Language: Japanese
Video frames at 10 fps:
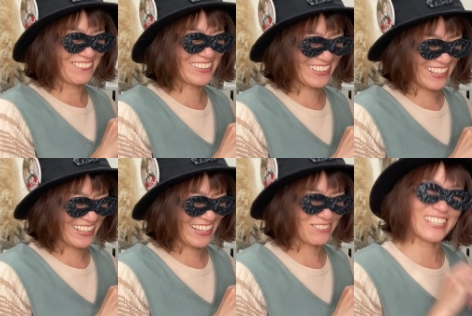また
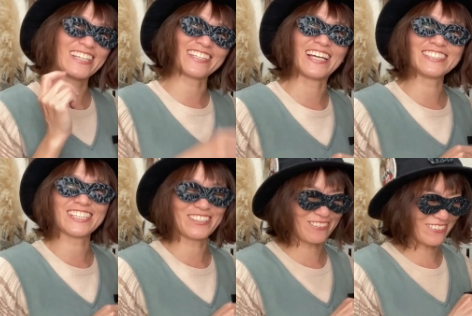ねあの一回泣い
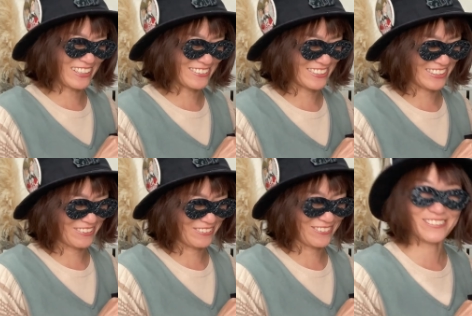ちゃったことがあるんですけ
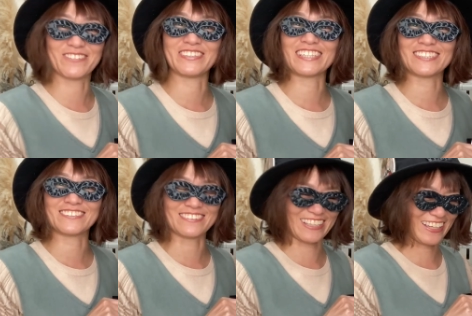どここに読み上げ
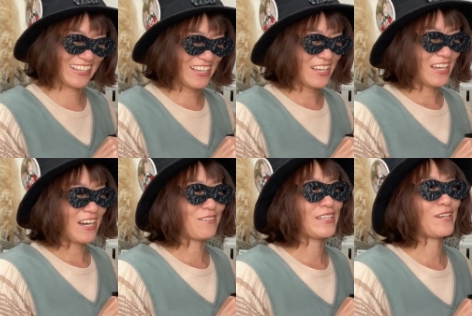中に
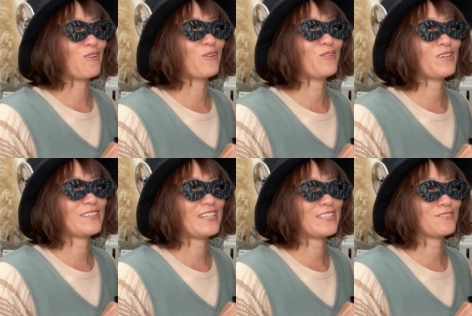あのね心が
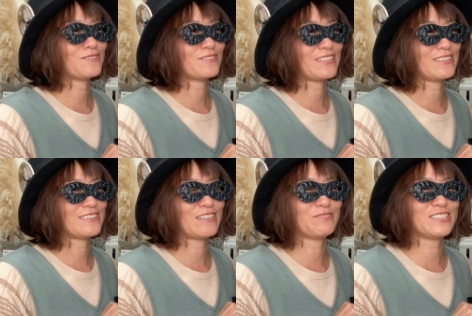ねちょっとね
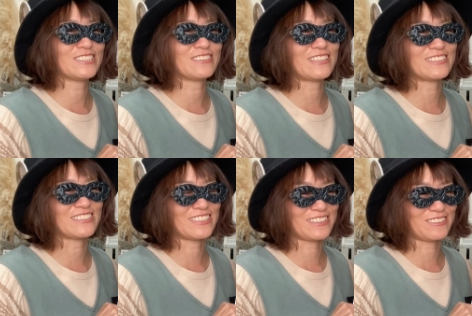寂しくなっ
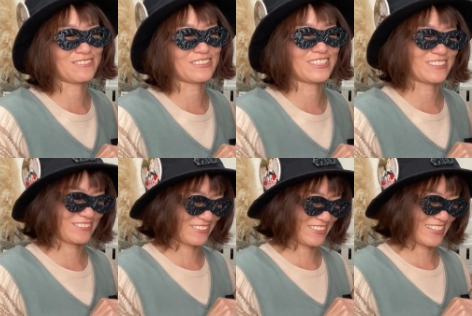ちゃってる時って
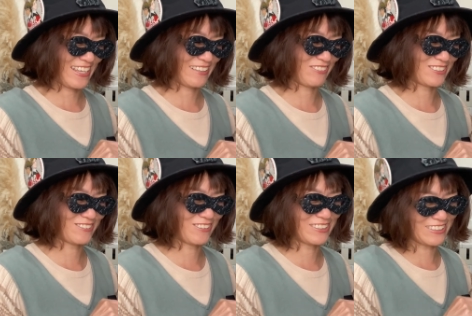いうのはねこ
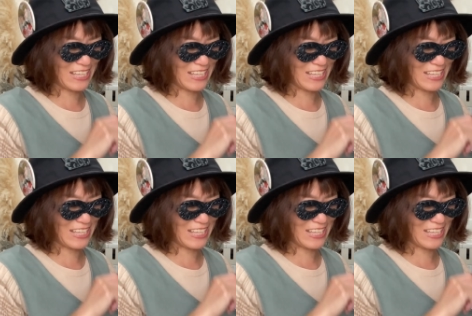うやって